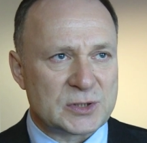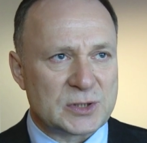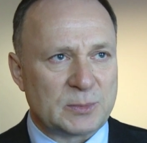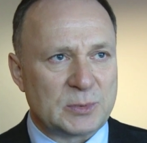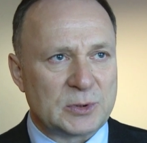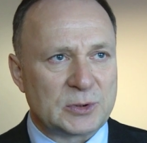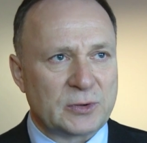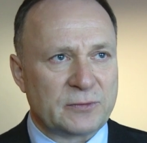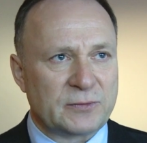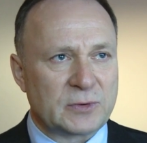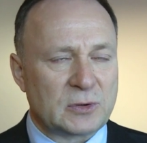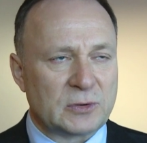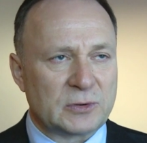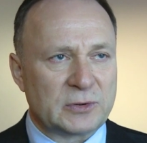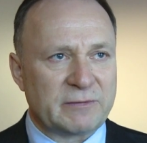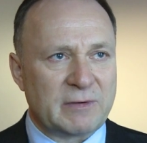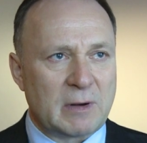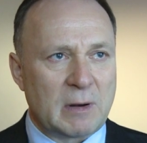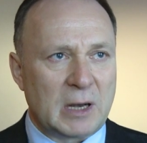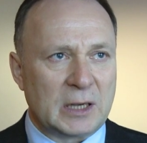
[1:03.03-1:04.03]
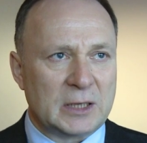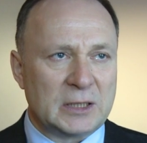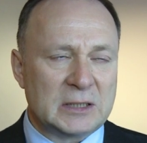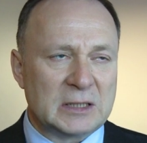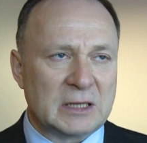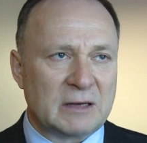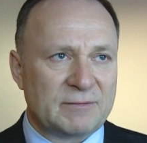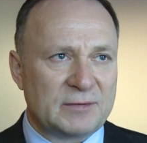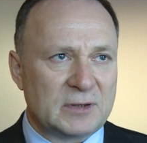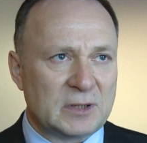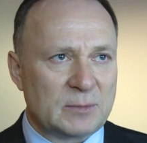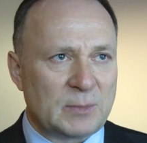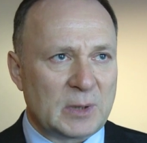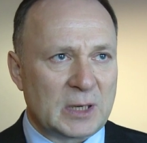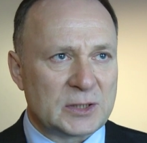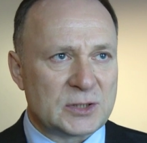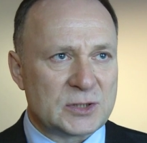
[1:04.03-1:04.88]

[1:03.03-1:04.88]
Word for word: żeby to wykonywała inna firma